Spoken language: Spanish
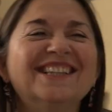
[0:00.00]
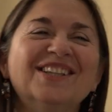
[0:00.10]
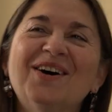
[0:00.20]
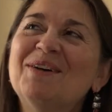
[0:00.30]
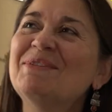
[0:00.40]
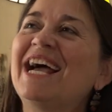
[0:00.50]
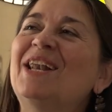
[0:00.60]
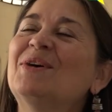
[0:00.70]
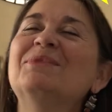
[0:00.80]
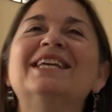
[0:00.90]
no, me da
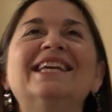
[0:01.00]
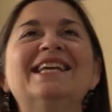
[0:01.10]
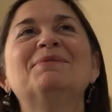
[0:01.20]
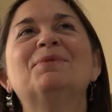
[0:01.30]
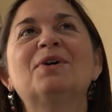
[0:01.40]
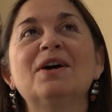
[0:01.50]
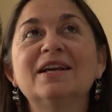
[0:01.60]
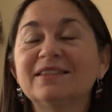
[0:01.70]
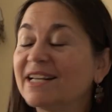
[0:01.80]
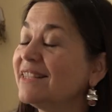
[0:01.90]
lo mismo.
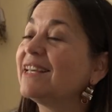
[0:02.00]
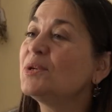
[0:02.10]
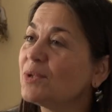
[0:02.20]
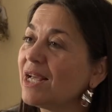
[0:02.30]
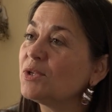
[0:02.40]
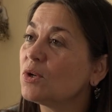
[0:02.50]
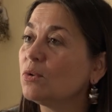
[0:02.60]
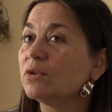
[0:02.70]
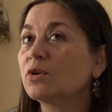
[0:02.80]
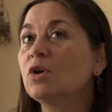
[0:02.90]
31 años
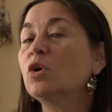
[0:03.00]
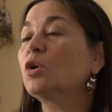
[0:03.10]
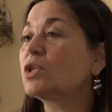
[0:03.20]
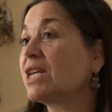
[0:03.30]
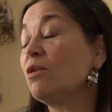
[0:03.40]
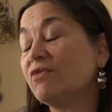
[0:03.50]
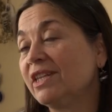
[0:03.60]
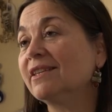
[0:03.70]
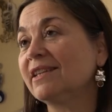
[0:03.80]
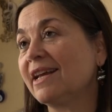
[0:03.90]
juntos. Yo lo conocí a los
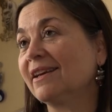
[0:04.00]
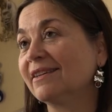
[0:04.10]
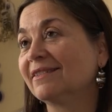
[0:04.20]
23.